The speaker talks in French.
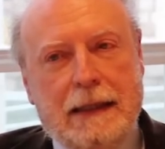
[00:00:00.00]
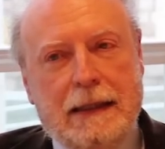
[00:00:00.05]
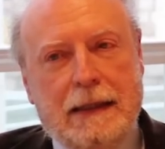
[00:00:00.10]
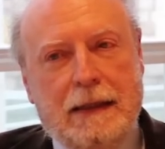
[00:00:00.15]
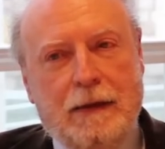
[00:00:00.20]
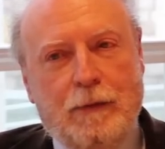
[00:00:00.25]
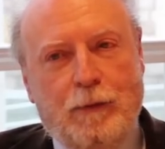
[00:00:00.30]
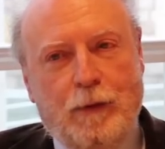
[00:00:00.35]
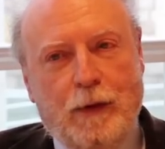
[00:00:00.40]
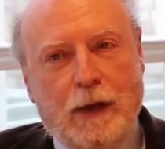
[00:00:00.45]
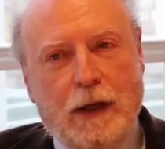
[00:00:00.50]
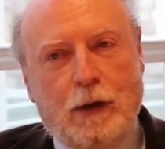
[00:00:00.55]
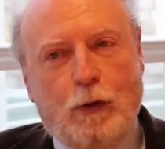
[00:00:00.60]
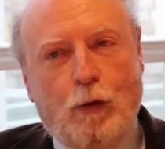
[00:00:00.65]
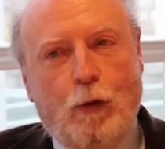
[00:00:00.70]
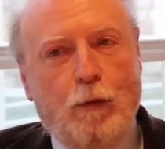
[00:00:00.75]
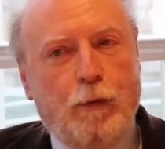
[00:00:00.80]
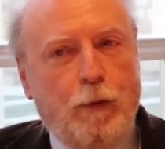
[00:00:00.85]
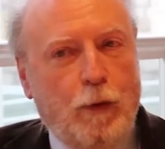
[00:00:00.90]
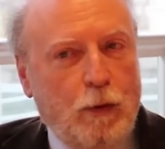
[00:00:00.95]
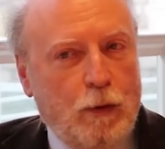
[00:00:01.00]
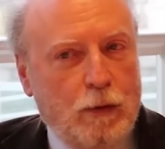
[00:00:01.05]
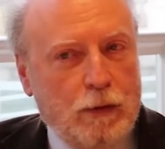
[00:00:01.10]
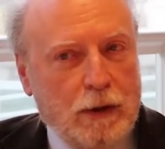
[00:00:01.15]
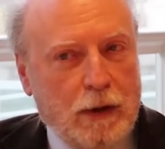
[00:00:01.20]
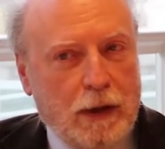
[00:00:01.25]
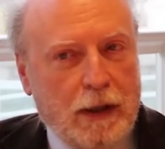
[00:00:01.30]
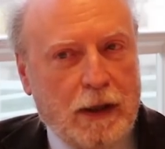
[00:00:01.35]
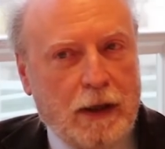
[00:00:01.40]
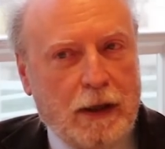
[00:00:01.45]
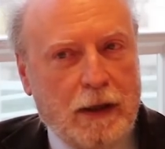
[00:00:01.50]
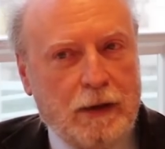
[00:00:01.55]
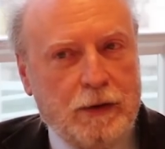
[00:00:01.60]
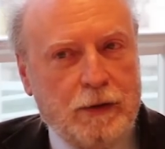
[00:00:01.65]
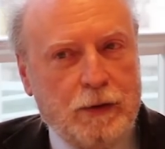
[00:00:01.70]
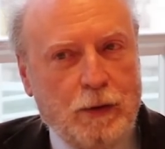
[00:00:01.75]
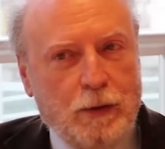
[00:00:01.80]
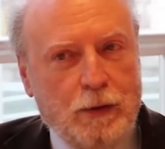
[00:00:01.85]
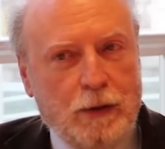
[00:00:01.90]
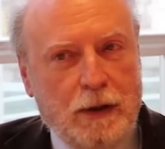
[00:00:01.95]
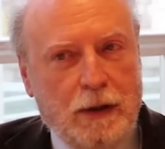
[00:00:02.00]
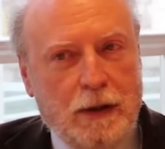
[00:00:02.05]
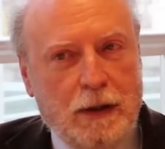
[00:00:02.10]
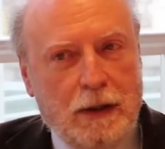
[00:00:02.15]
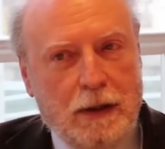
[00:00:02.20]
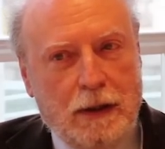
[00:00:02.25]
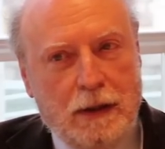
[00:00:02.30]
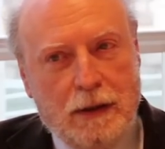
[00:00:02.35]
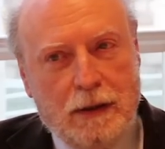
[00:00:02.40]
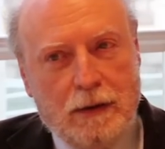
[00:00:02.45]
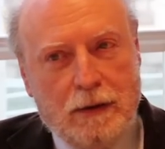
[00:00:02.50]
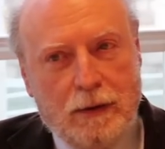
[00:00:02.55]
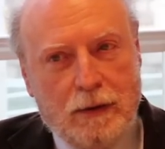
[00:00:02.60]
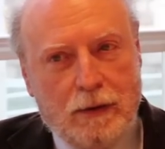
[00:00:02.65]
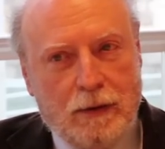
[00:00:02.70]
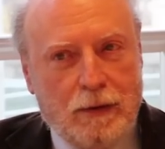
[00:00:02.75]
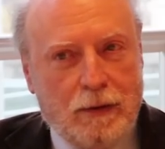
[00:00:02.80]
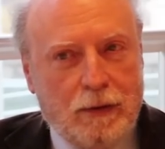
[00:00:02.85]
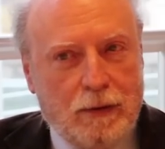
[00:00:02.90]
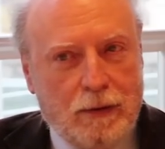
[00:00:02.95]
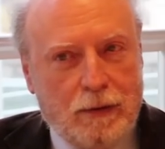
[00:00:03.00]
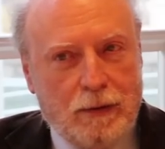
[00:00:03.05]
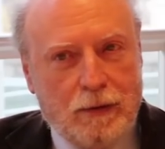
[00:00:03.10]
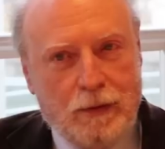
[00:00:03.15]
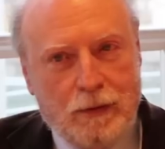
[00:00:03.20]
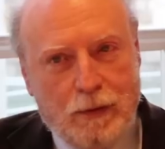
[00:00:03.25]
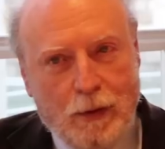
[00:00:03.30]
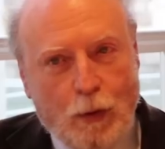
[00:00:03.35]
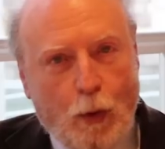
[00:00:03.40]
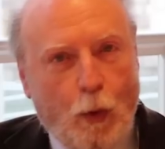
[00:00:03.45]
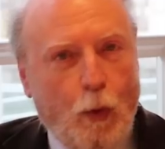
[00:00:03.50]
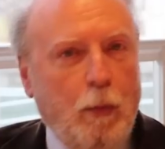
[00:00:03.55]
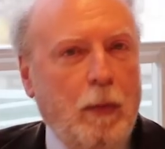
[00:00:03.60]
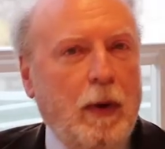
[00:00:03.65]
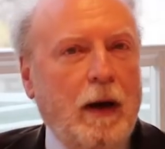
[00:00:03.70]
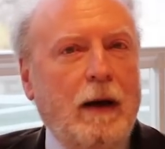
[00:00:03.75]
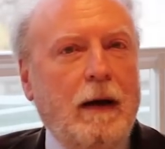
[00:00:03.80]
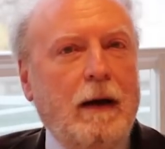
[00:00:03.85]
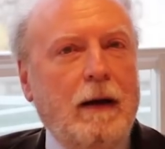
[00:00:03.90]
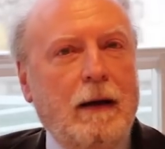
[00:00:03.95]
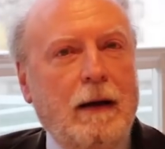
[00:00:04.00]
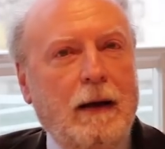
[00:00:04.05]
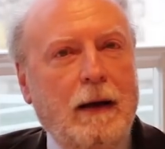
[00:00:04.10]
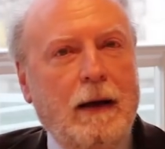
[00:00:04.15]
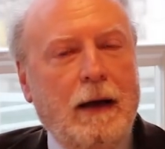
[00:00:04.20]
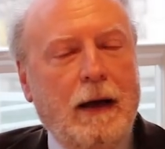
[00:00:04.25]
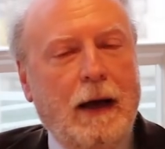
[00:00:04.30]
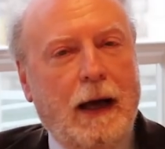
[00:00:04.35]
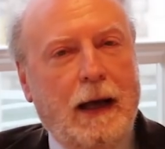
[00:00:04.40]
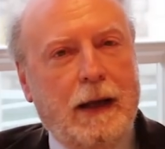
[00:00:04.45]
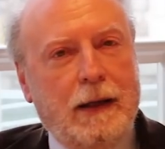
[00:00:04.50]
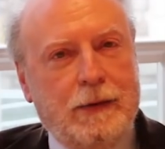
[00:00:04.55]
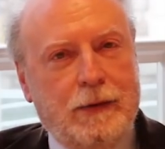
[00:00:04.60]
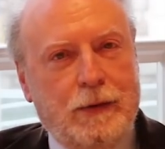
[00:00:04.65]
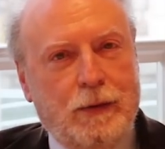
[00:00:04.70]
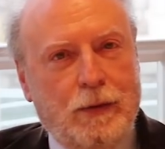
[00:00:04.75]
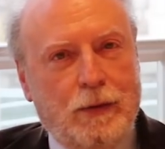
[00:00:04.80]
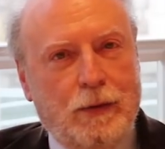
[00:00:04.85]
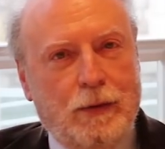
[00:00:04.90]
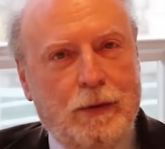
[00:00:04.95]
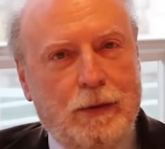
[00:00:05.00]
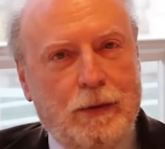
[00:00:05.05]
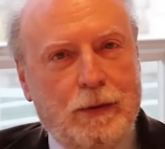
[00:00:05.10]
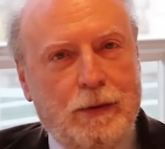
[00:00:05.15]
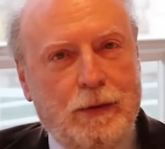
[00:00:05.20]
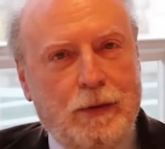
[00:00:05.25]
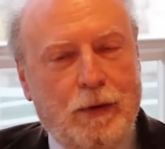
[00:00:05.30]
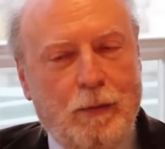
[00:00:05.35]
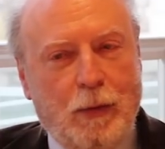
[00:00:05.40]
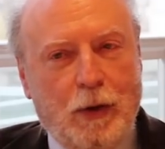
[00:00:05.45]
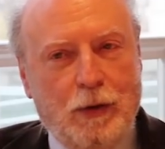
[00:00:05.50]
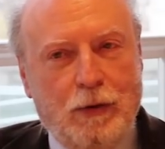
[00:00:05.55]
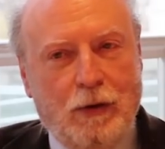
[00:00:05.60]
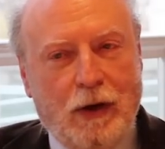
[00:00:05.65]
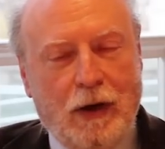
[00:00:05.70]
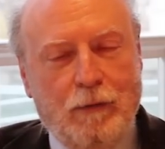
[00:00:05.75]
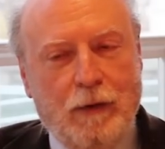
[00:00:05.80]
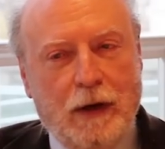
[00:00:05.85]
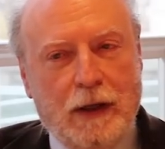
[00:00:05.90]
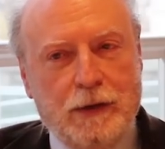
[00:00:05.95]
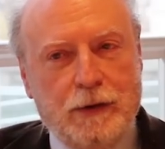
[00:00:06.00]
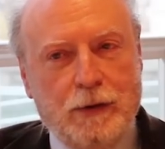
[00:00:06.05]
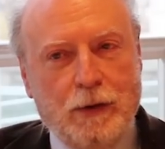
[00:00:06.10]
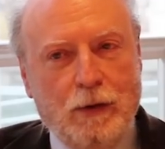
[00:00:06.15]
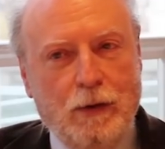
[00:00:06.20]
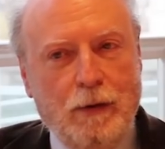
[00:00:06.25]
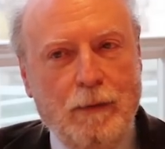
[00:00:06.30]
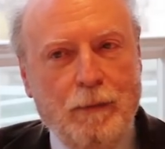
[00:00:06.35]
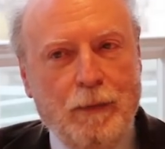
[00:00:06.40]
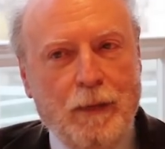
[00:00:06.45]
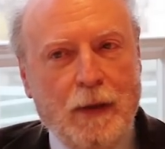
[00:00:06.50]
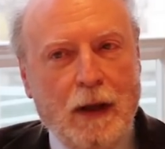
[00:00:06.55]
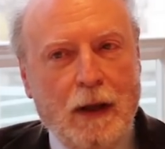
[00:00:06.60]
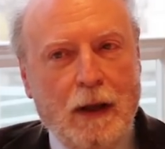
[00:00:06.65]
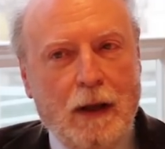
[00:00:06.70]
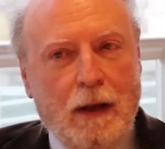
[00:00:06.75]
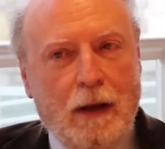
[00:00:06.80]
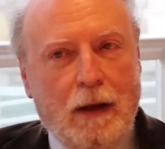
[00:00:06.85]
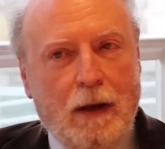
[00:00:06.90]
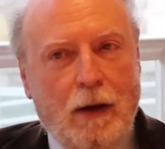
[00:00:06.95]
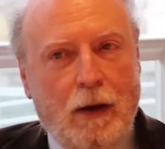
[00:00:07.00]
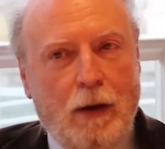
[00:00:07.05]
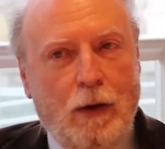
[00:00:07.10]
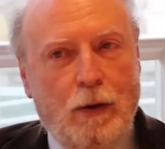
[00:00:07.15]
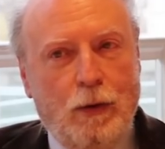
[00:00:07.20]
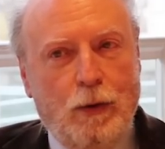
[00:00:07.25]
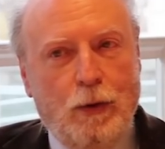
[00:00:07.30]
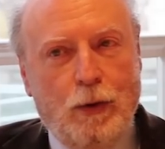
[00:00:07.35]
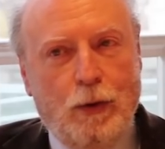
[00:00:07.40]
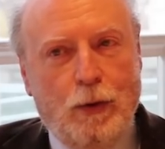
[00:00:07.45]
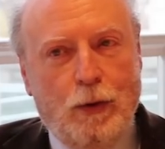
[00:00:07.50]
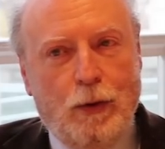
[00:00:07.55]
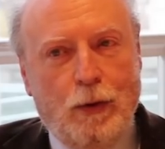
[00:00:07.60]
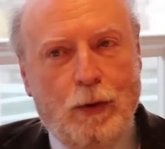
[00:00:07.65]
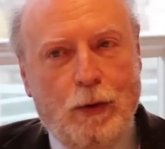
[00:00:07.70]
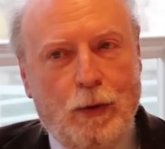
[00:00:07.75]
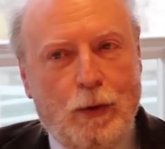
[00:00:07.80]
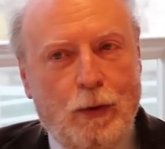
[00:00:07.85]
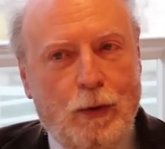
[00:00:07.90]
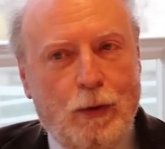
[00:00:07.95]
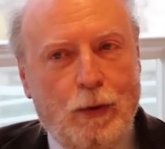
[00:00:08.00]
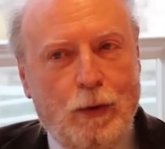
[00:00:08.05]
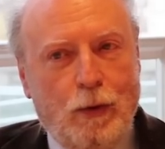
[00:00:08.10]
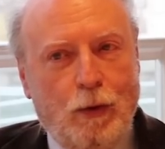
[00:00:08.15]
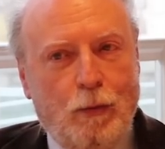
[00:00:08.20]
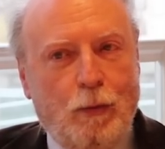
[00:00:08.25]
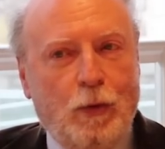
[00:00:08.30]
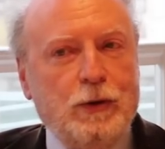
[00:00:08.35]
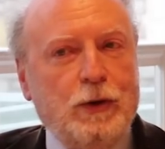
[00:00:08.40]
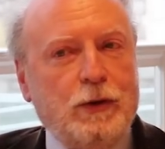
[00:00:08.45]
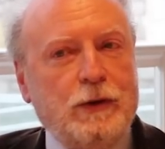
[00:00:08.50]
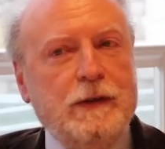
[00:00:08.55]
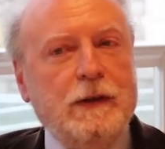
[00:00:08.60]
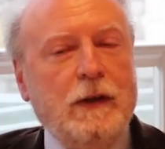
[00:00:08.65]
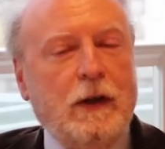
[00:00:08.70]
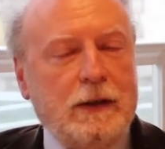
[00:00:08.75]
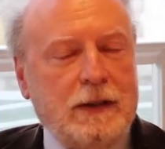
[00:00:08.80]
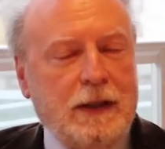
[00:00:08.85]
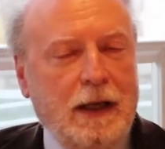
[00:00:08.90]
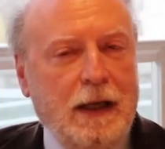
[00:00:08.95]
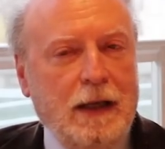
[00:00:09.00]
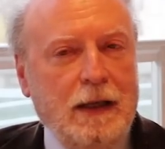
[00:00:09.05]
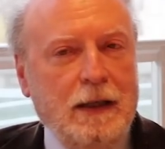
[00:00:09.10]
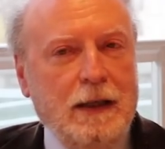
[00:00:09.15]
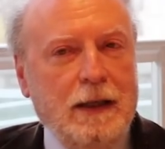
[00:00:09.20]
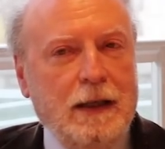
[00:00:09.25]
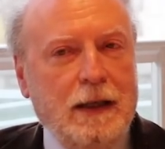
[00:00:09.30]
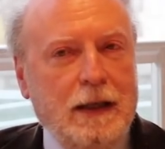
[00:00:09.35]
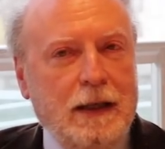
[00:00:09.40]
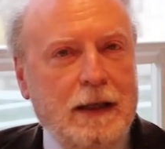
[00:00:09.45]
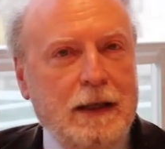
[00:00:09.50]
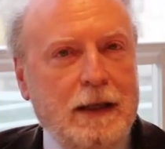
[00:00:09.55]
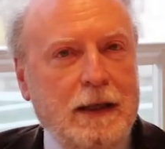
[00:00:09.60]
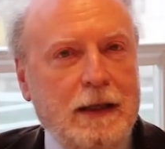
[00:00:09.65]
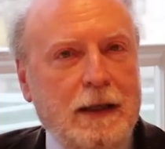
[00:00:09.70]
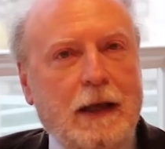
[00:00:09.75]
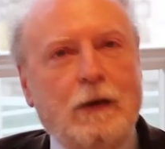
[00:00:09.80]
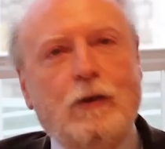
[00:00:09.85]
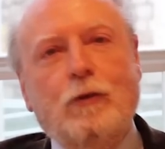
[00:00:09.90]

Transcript: qui fait confondre à, ceux qui succombent à, ce, mode de réflexion euh, le, monde occidental et la